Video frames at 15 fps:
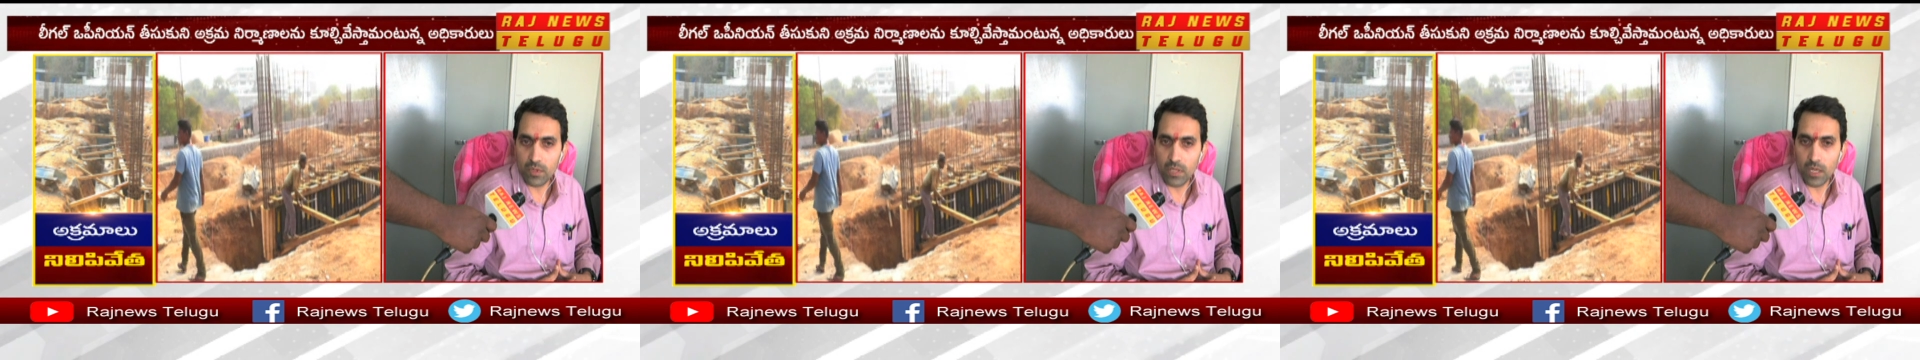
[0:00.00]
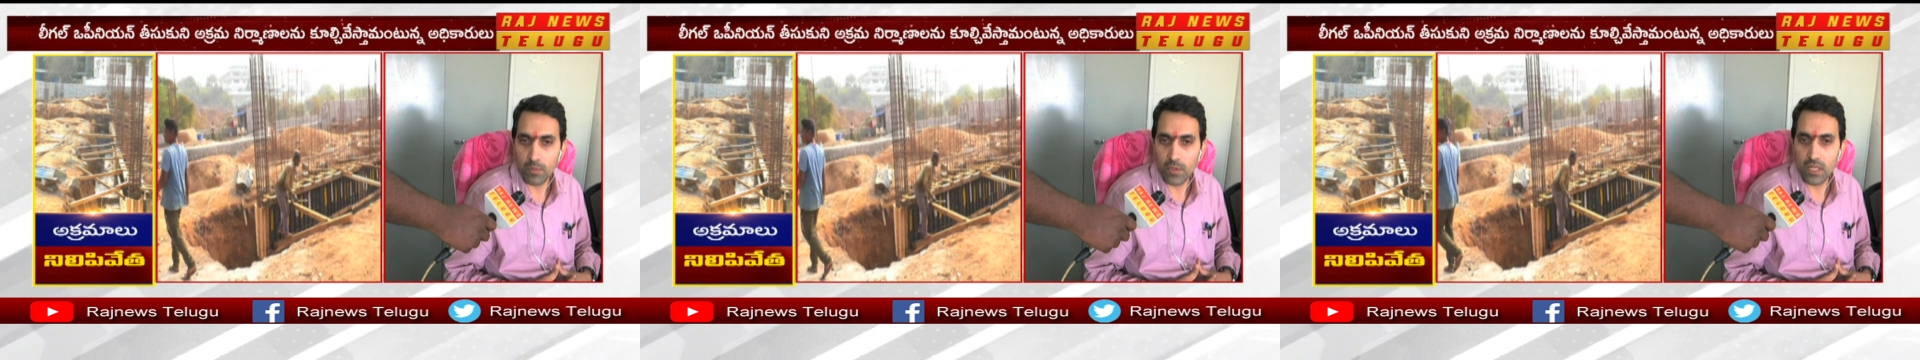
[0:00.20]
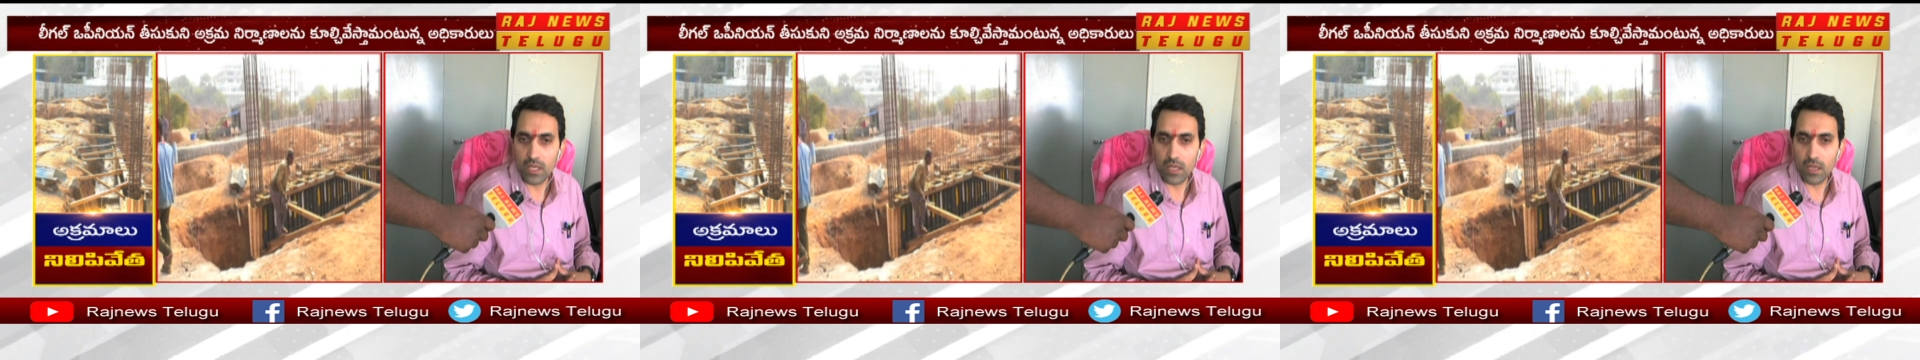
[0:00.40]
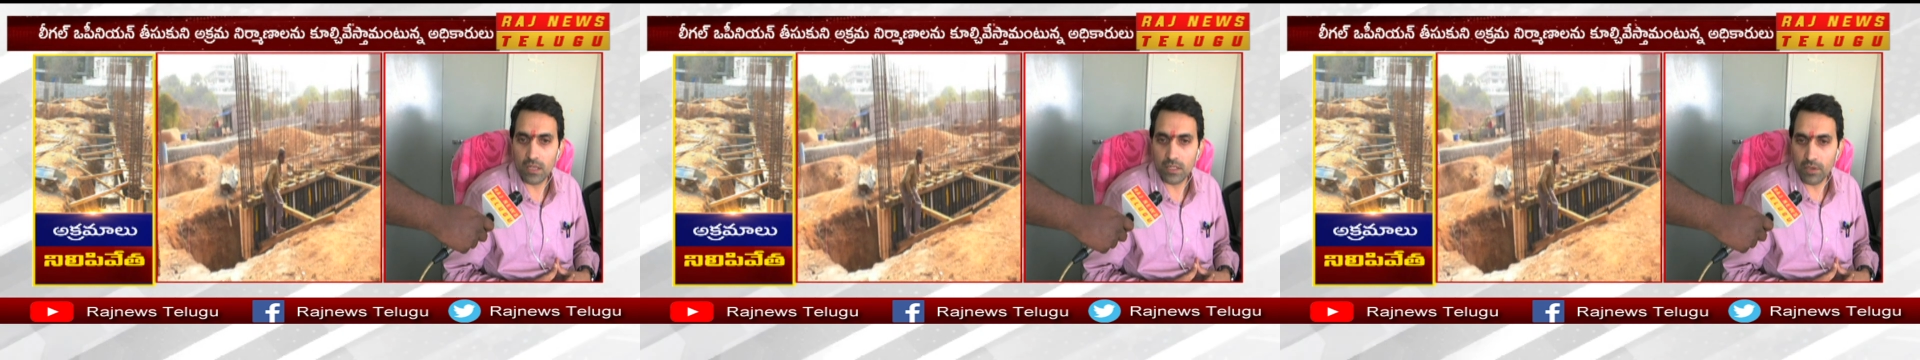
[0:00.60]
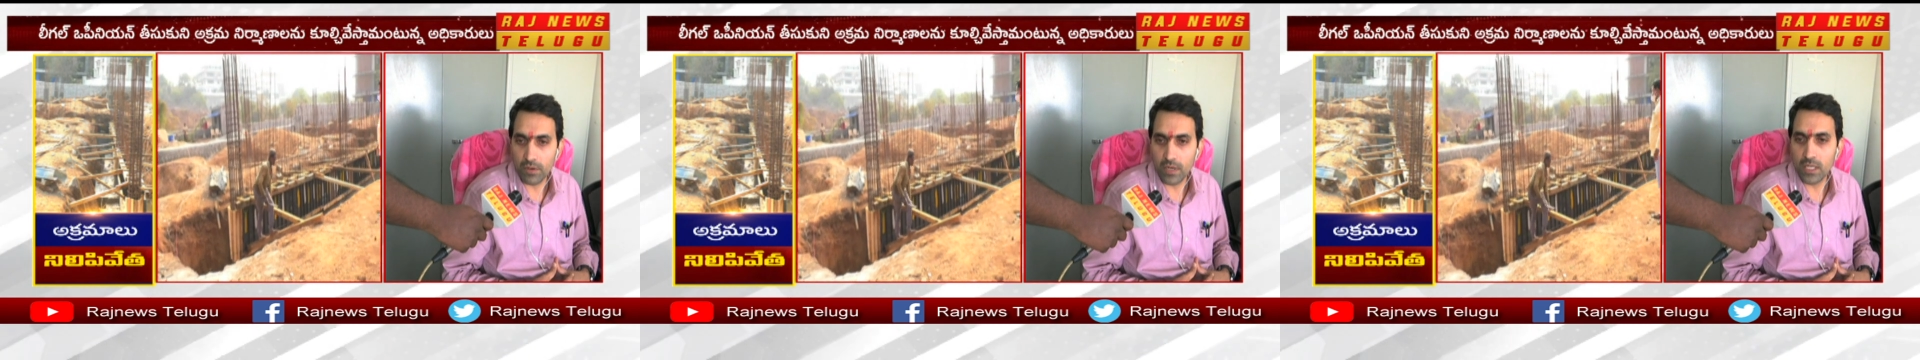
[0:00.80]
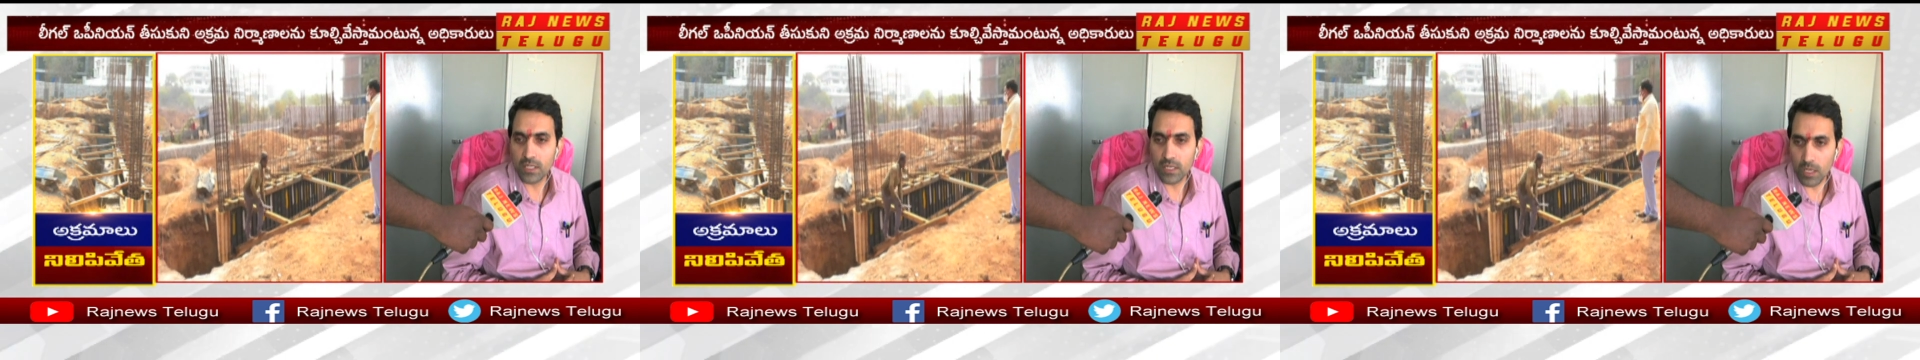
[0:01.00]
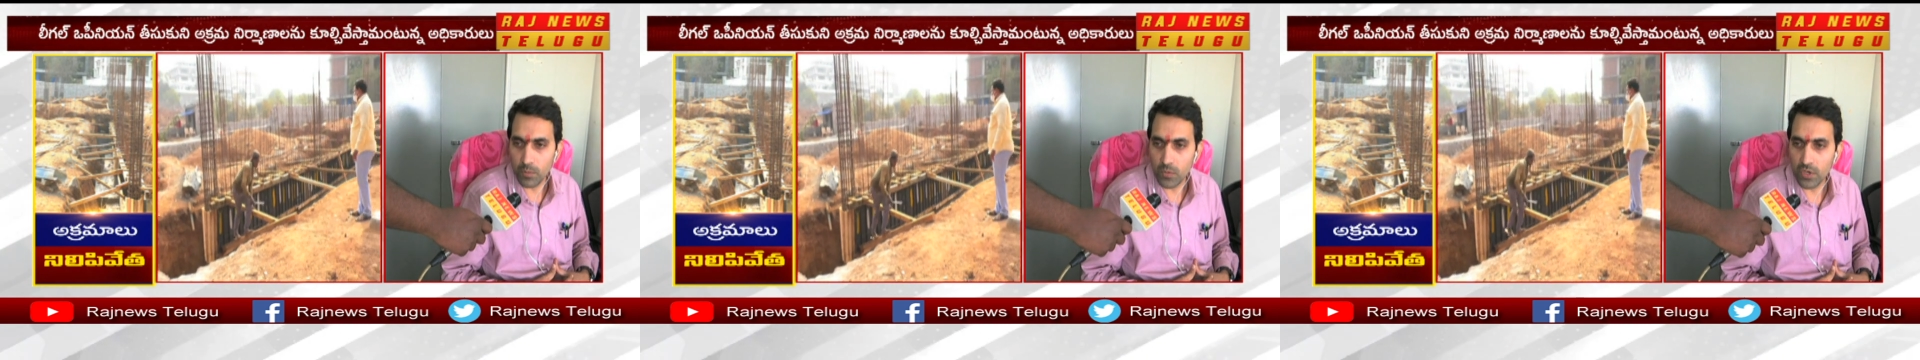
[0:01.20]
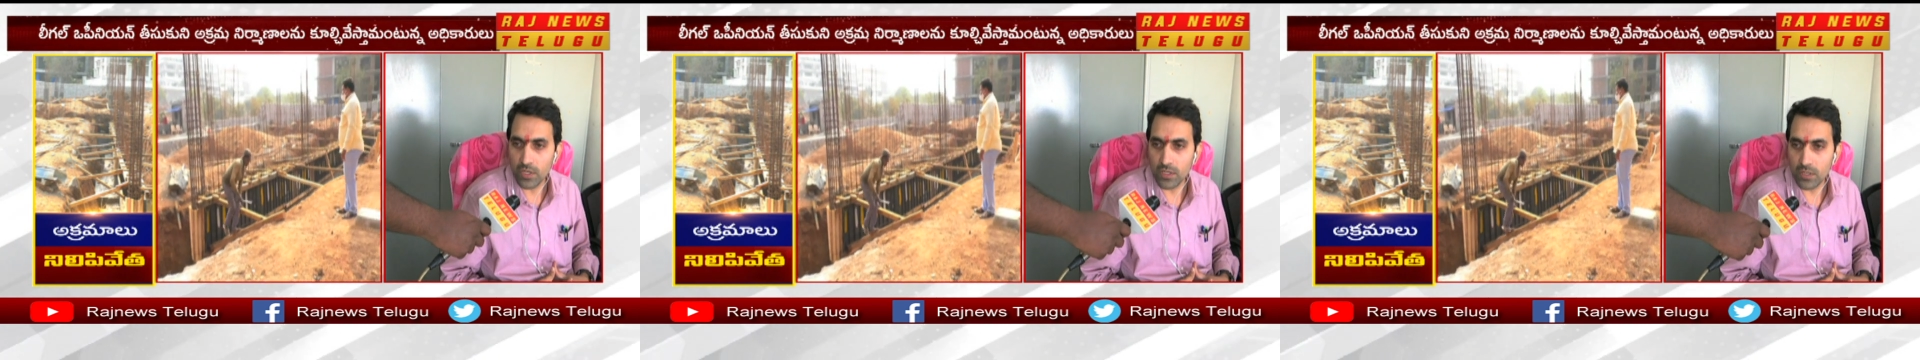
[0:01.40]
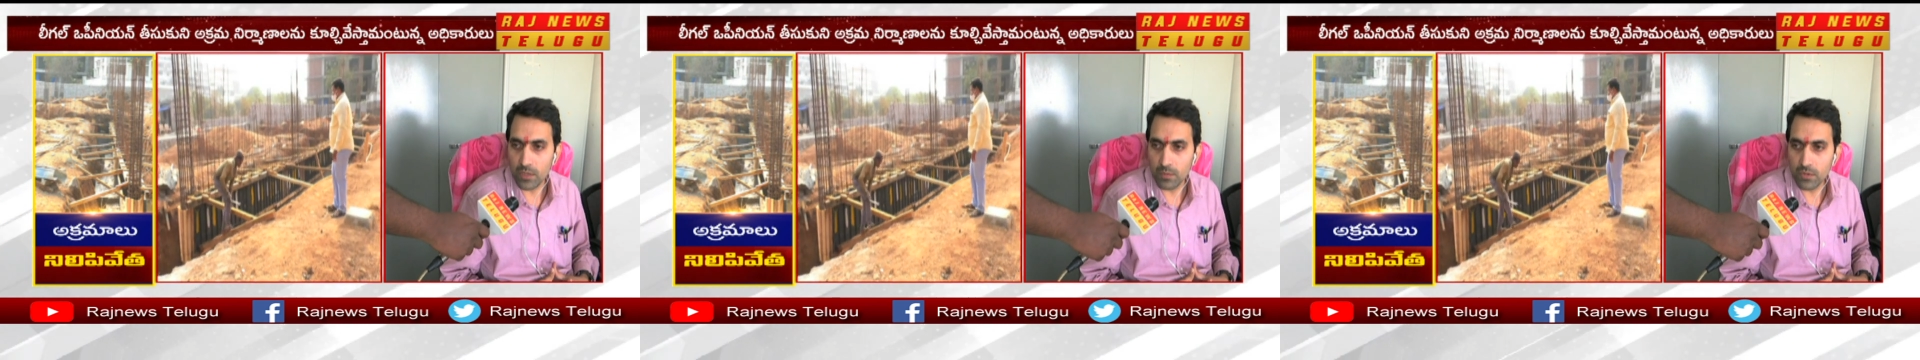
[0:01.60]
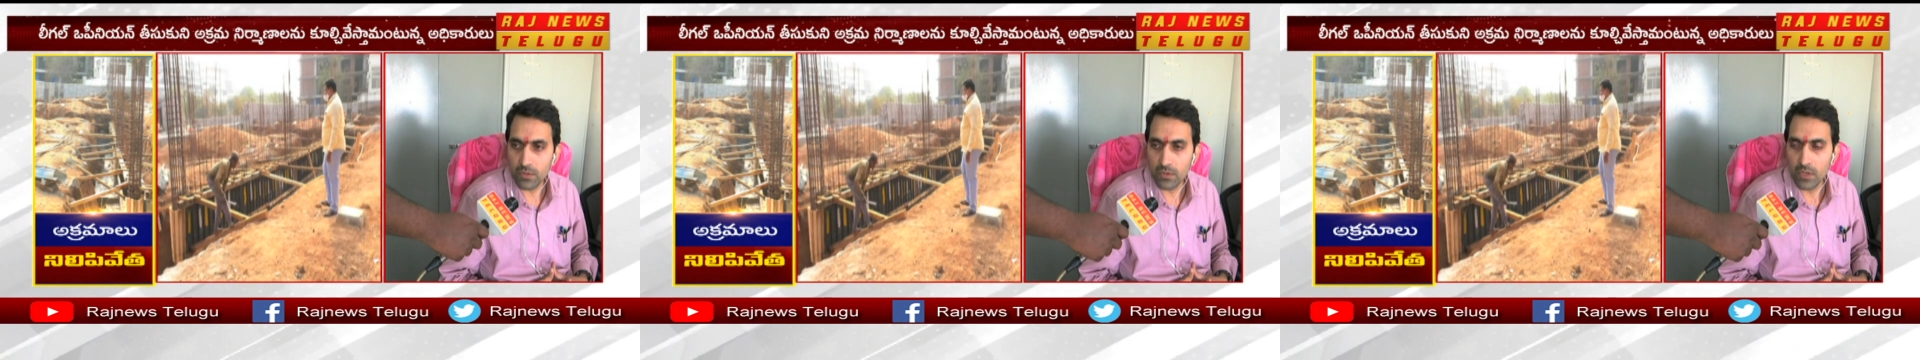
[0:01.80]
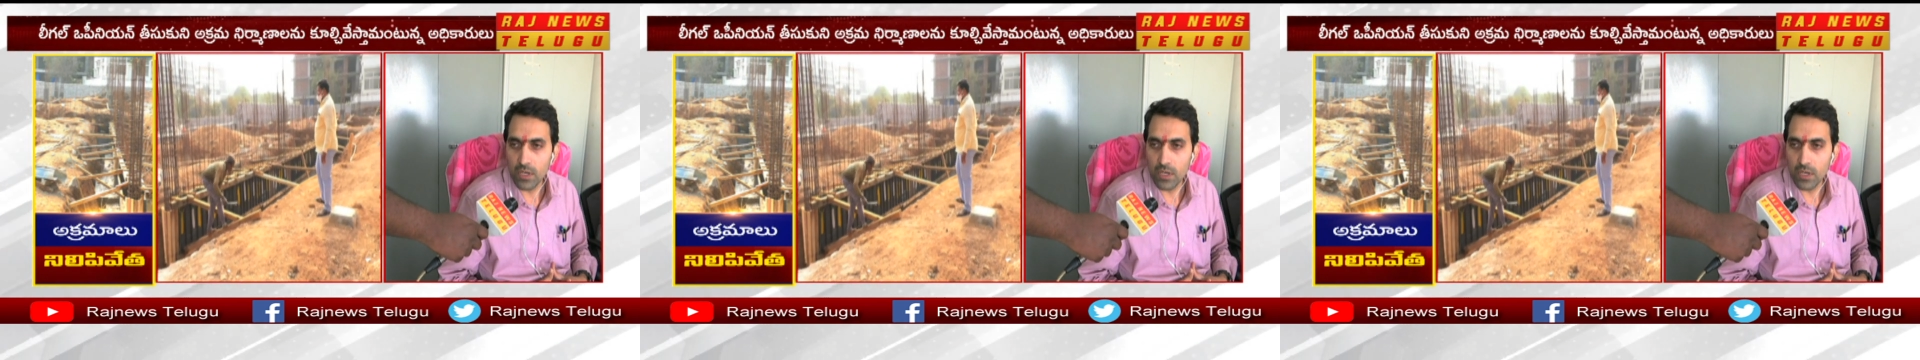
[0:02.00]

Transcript: దాని మీద సెవెన్ డేస్ టైం కూడా ఇచ్చినాము